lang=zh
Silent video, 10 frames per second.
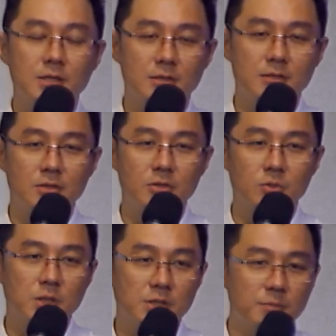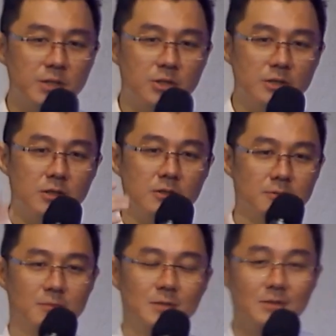帝，所以你是被觉醒的，
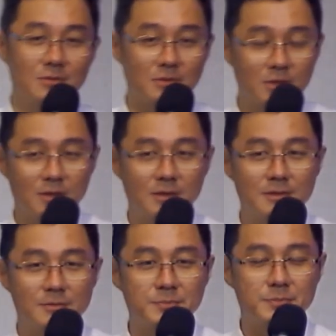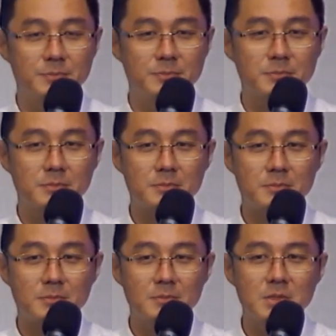啊，
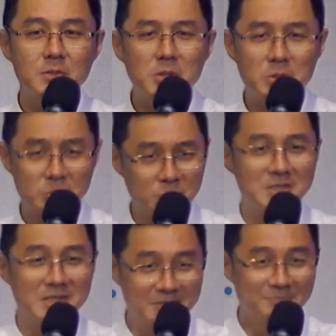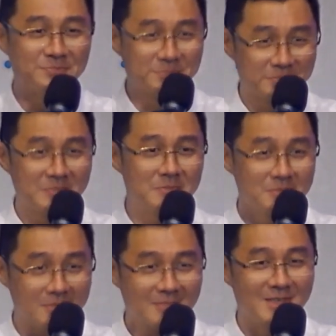是不是很熟悉？
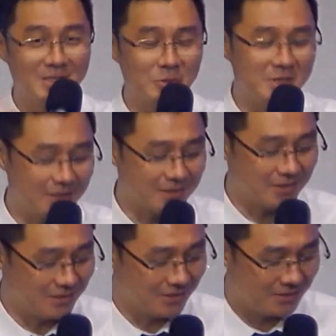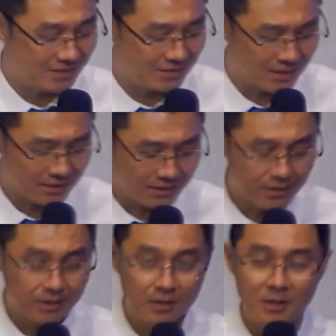有这样子的经历，
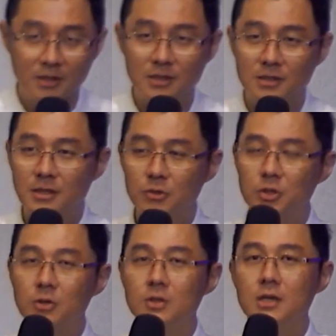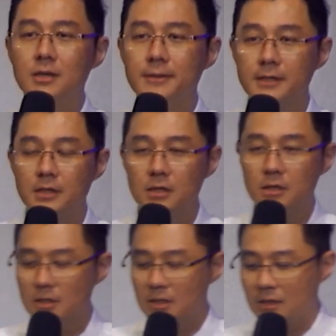到最后呢，
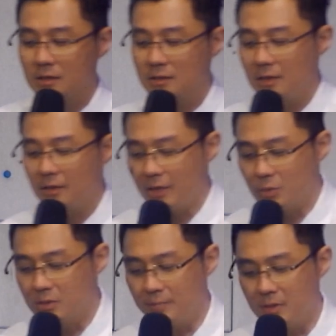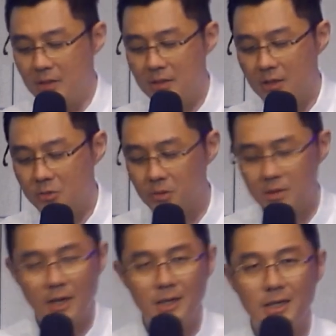到底要说什么呢？他说
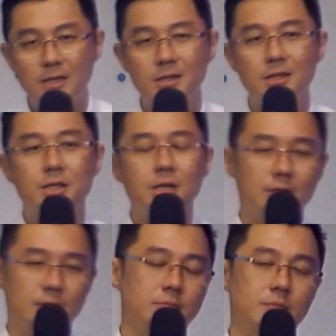他一点